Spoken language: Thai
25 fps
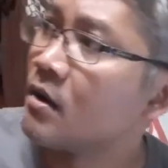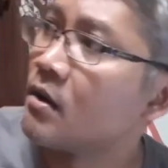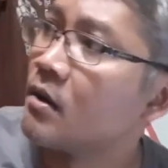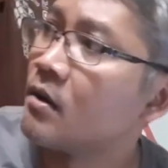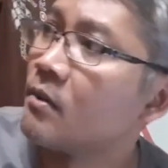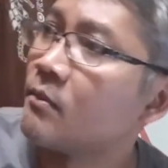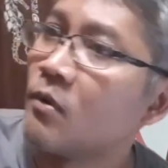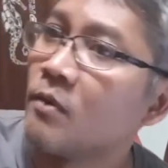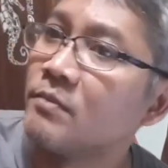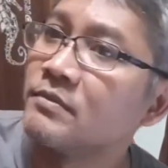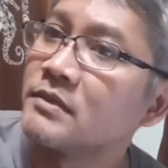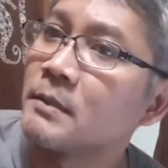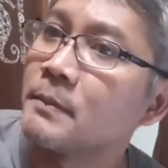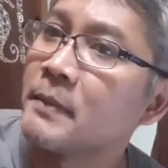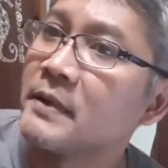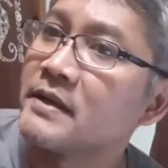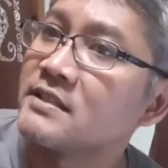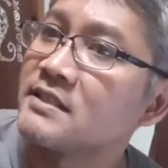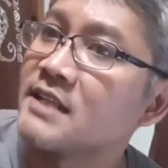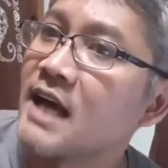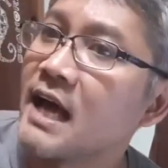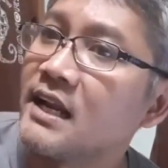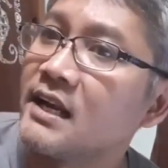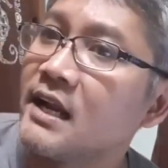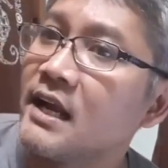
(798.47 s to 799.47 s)
ผมจะไปซั
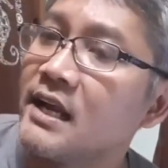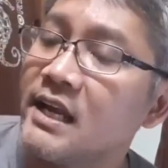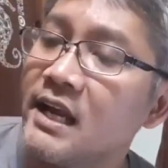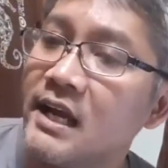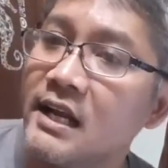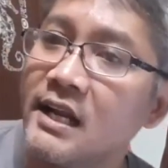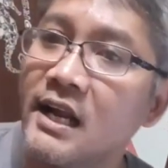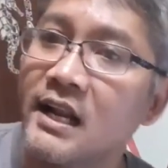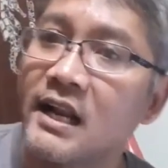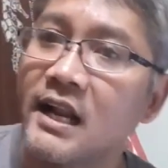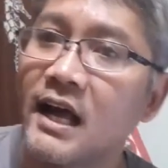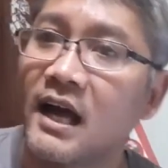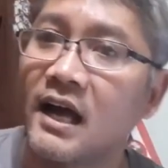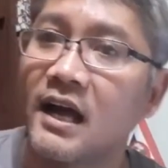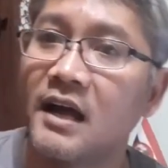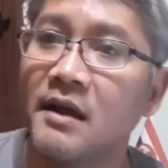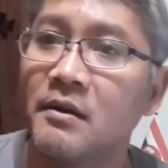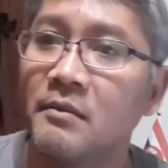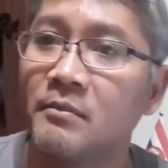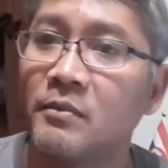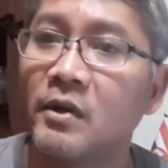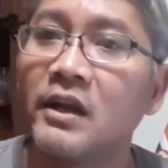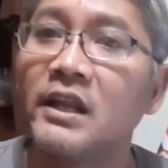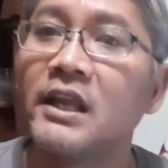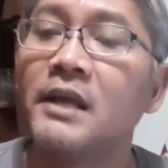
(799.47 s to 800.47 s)
ดไอ้เหี้ยนั่นะ่ะพ
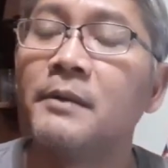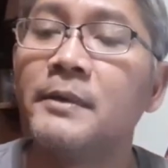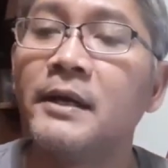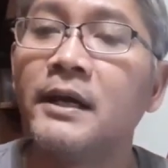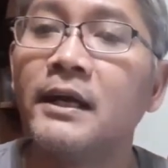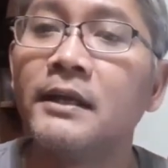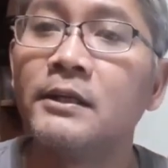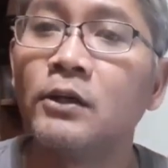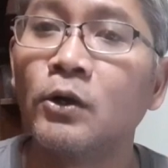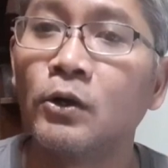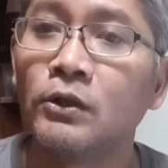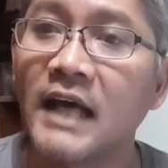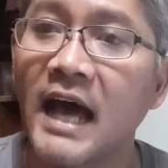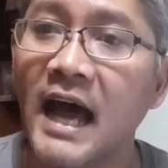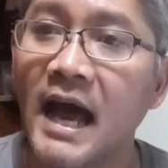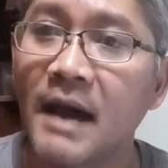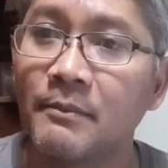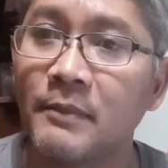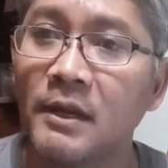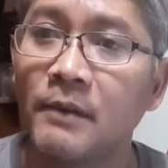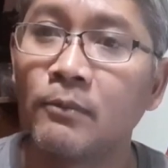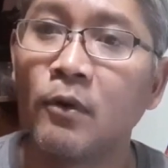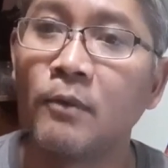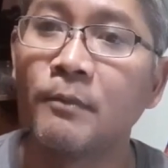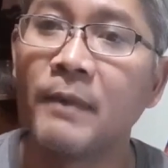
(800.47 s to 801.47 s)
อดีเพื่อนโทรตามแล้
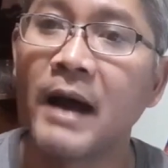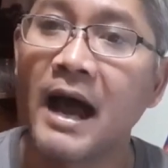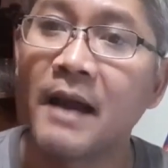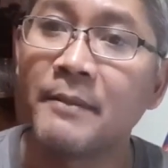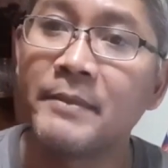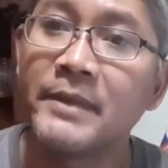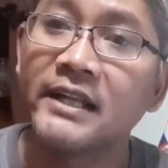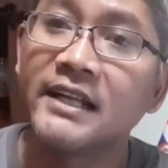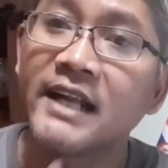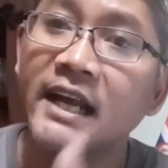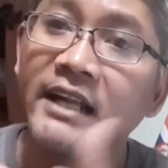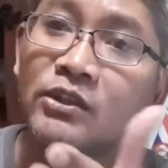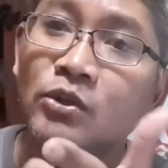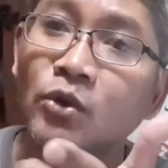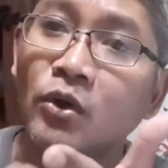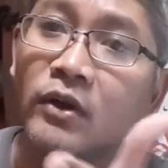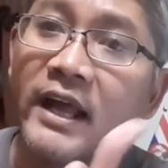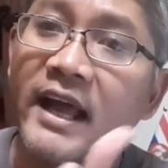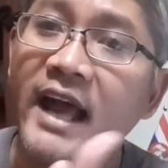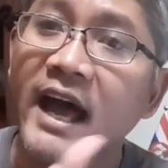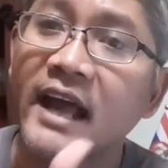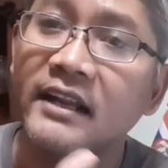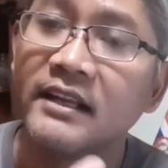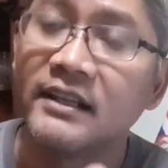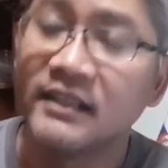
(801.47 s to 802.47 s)
วผมหามีใกล้ตัวได้
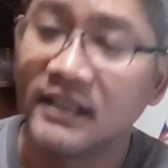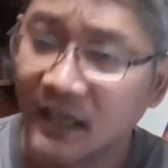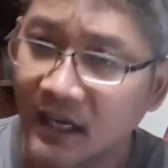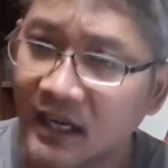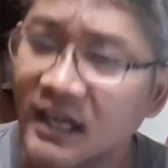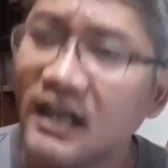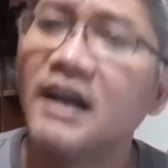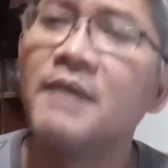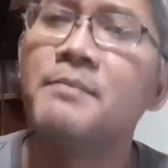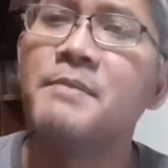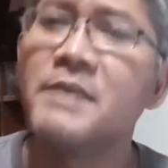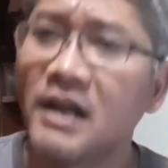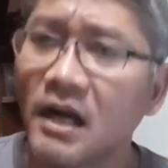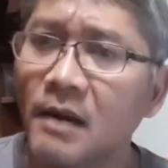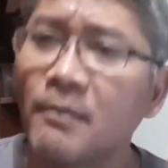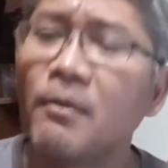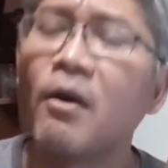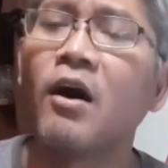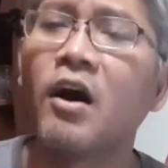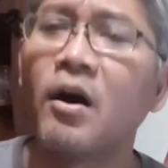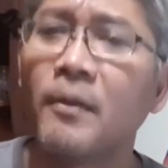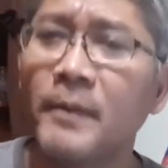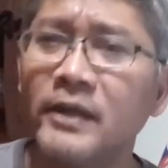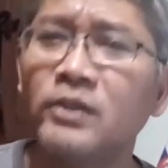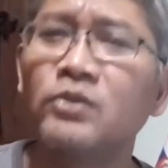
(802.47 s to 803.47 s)
อันหนึ่งเออมึงก็บอก
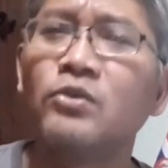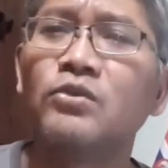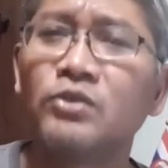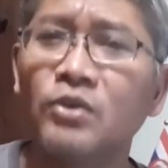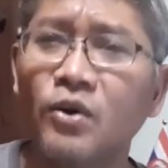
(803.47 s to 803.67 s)
เขาไปตร